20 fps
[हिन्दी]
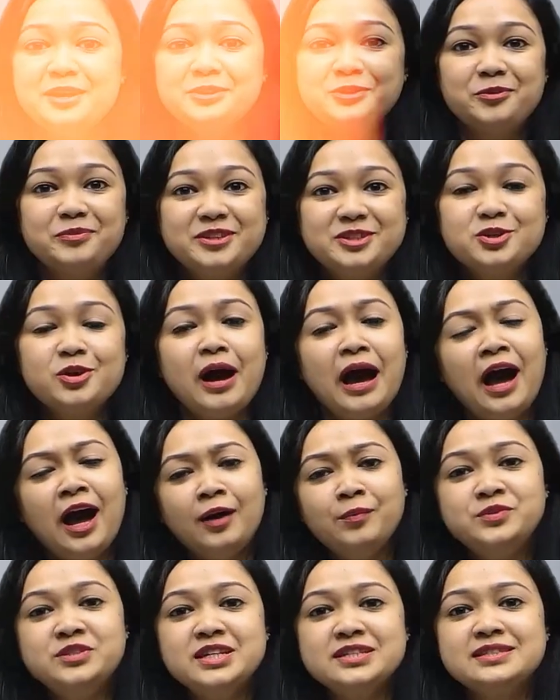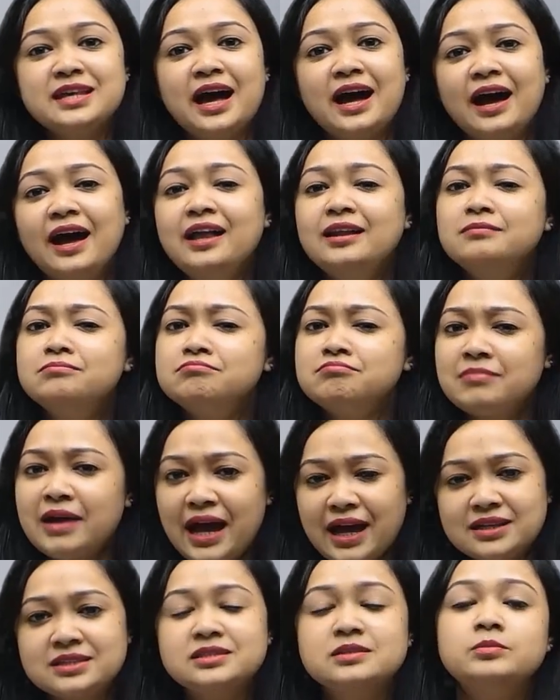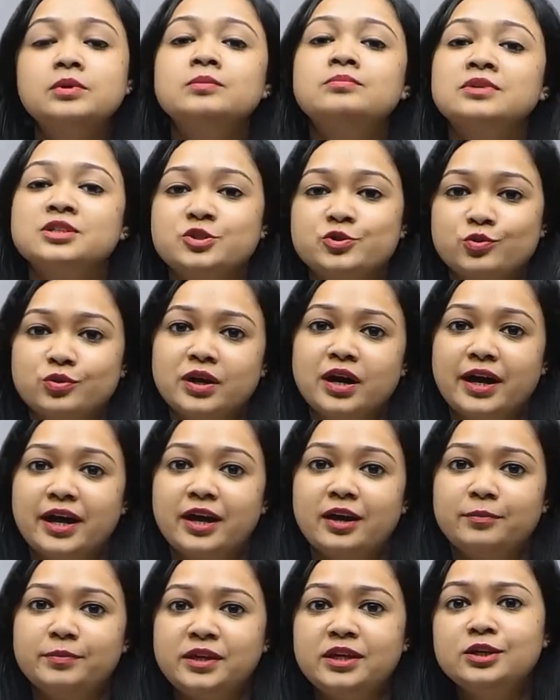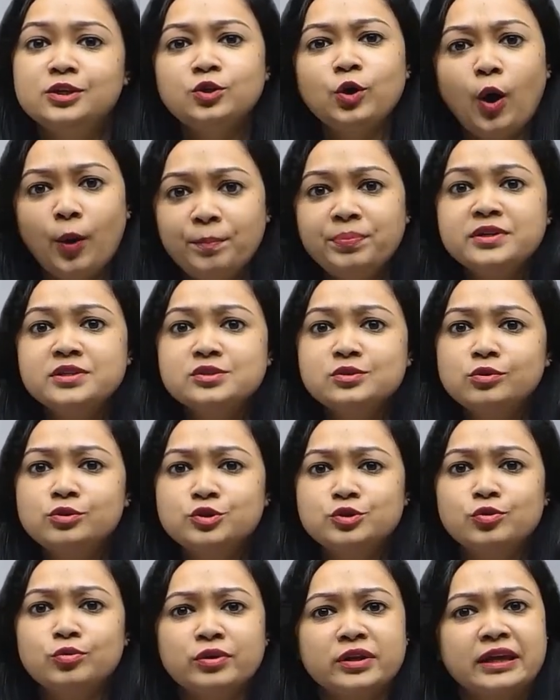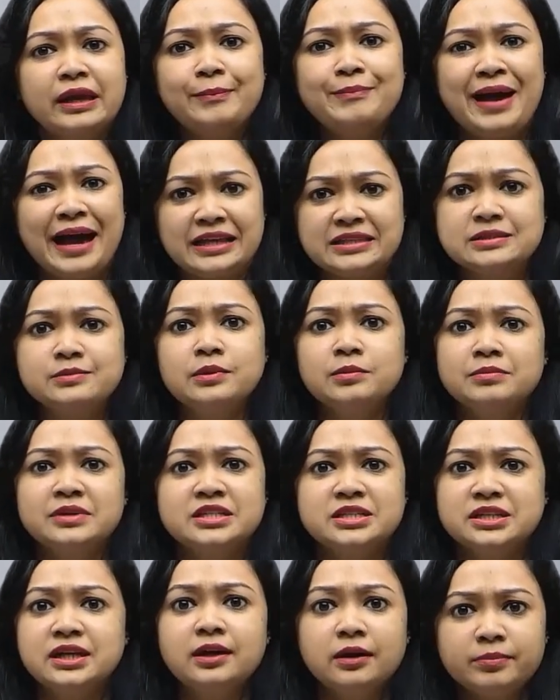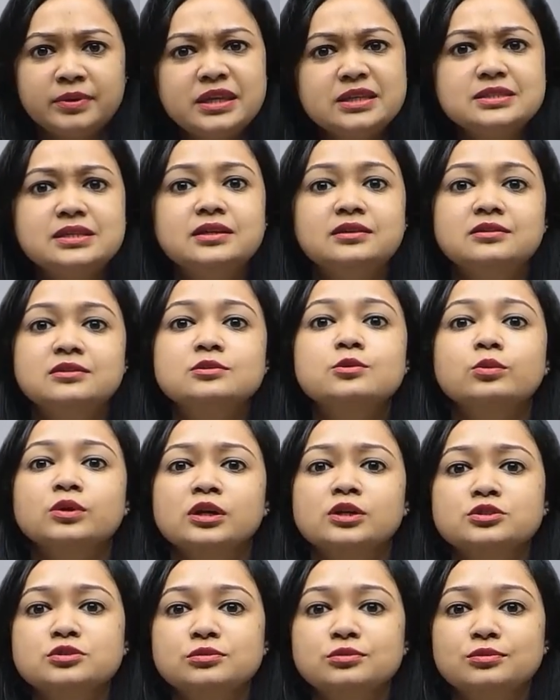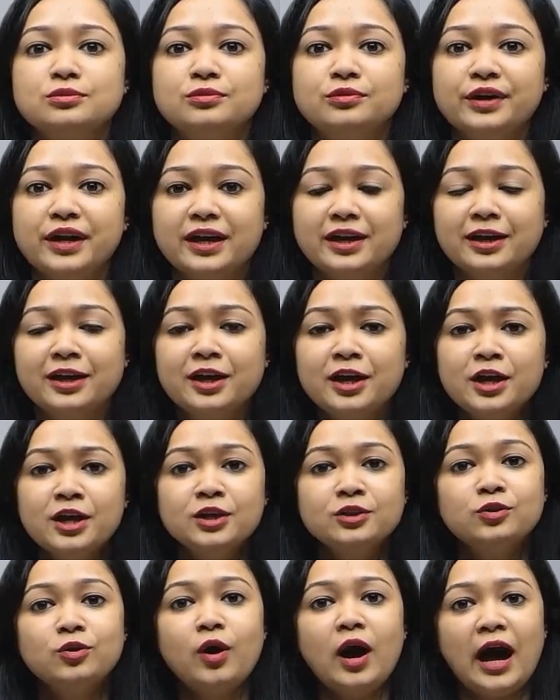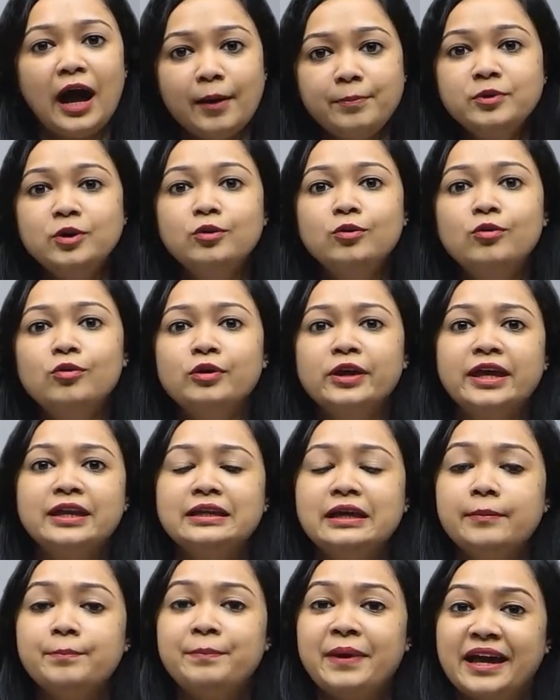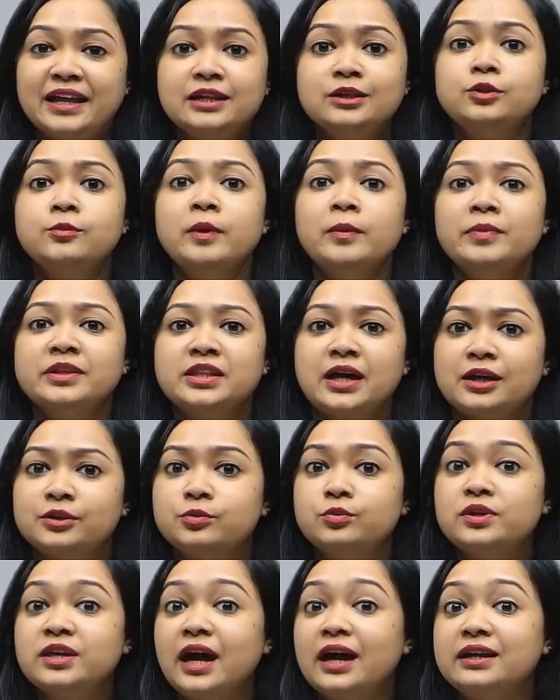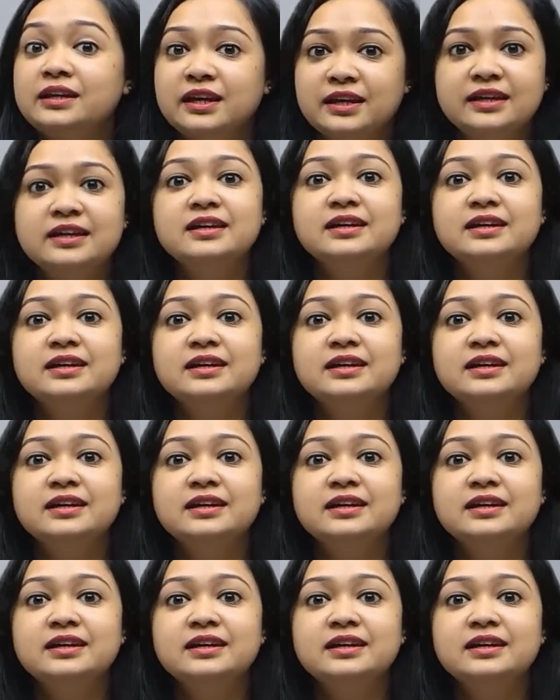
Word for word: तो बच्चों आप जैसा हाल मैक्सिमम बच्चों का है अभी टॉपर्स को छोड़ के मैक्सिमम बच्चे अभी सीरियस होना शुरू हुए हैं तो आप लोगों के लिए पहले तो मैं बता दूँ क्या नहीं